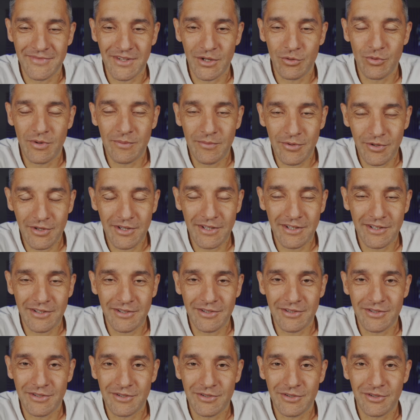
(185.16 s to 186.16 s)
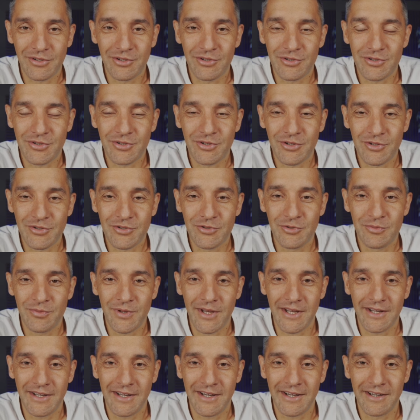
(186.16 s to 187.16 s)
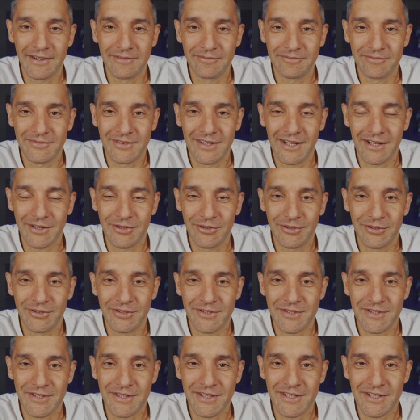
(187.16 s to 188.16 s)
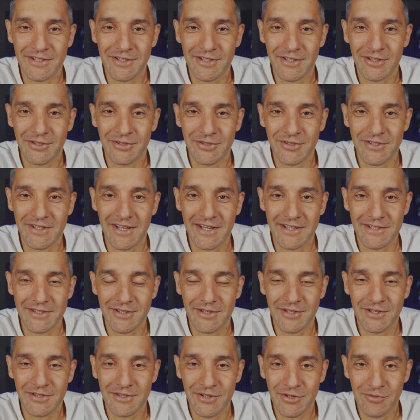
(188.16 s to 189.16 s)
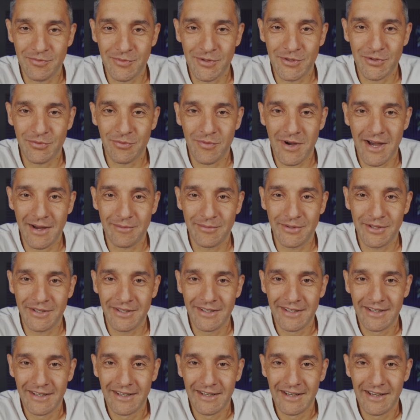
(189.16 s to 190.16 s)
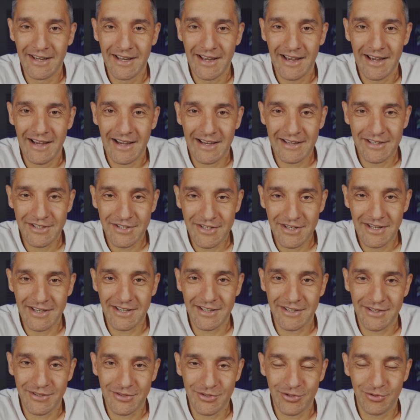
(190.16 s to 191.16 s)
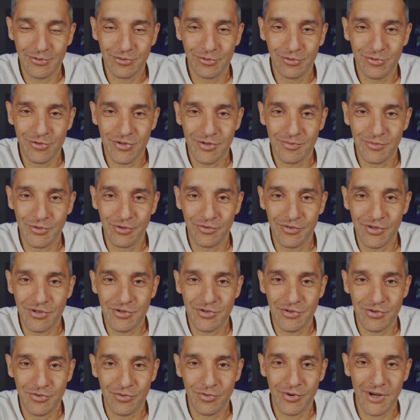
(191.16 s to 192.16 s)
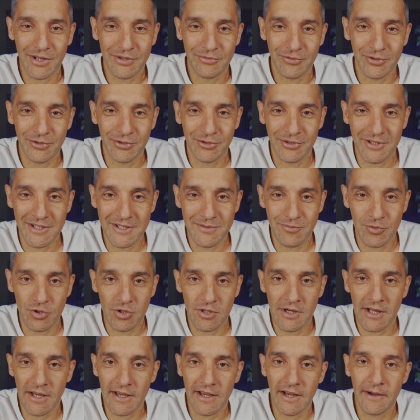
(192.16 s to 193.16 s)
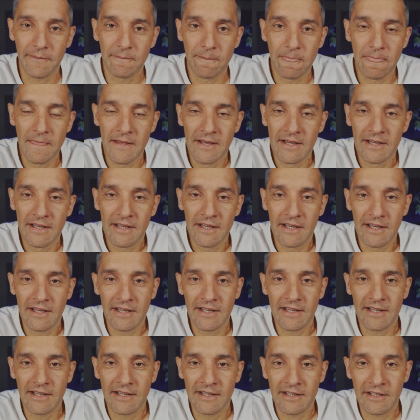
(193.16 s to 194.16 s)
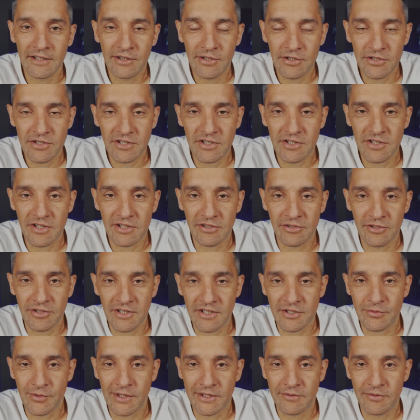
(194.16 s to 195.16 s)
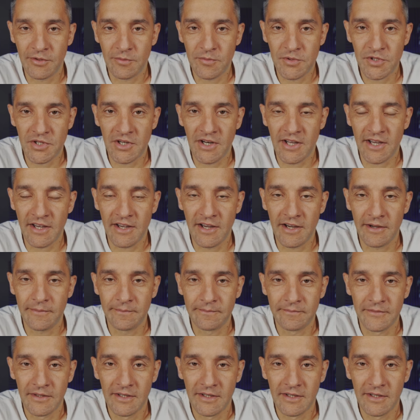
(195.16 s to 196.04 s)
głębokiego zrozumienia dla kondycji każdego z nas, że jesteśmy słabi, a grzech, co tu dużo mówić, łatwo do nas przylega. E, I to, że grzech do nas łatwo przylega,